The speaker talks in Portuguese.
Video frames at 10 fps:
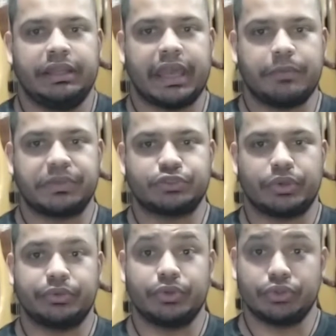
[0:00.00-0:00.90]
E aí
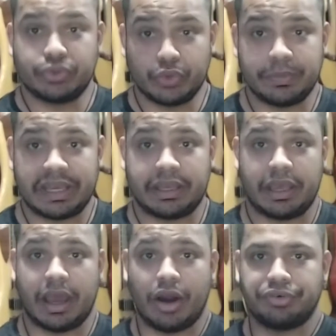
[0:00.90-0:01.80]
pessoal do YouTube,
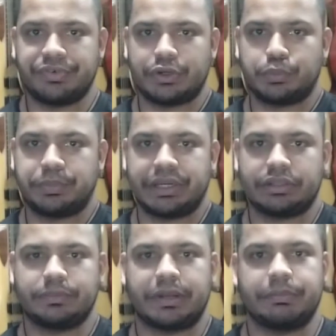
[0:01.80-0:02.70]
aqui é Álvaro
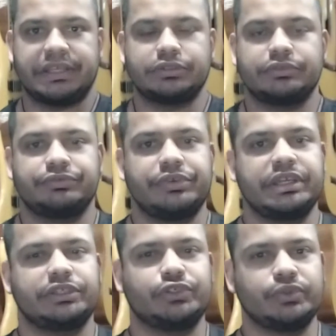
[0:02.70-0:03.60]
Preto para mais um
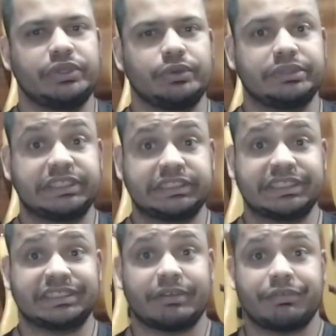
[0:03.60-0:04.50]
vídeo e hoje a
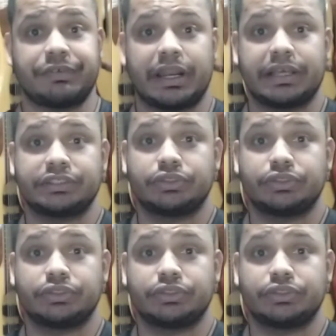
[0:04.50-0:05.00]
gente vai falar